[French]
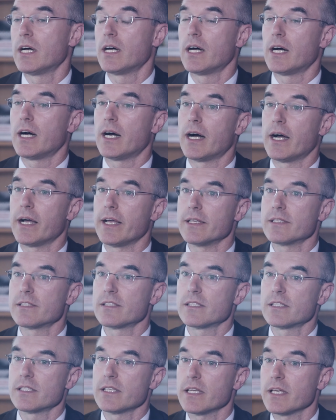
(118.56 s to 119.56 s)
euh, et
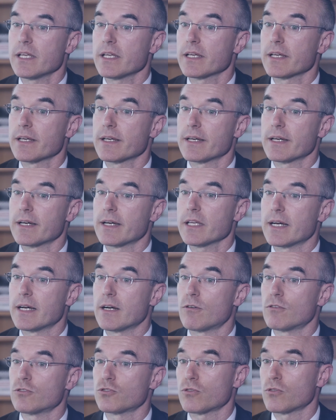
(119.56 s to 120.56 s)
c'est
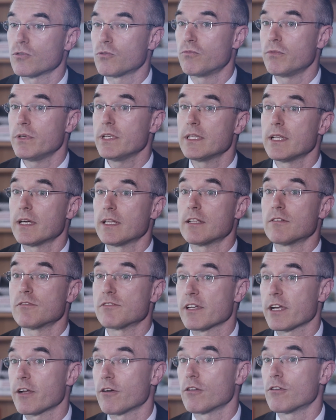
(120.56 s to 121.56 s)
euh, aujourd'hui dans
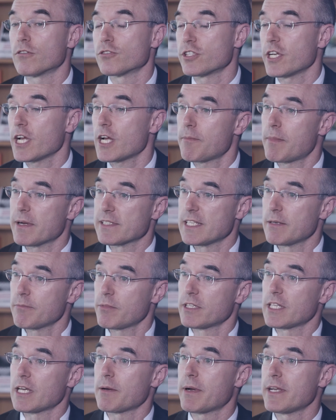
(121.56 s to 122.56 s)
l'industrie horlogère, par
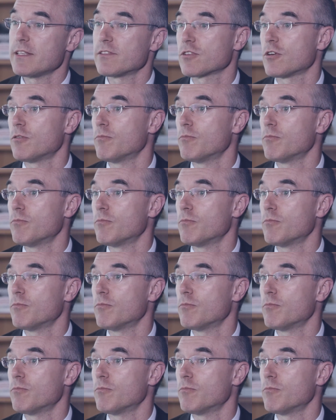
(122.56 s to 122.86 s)
exemple, entreprise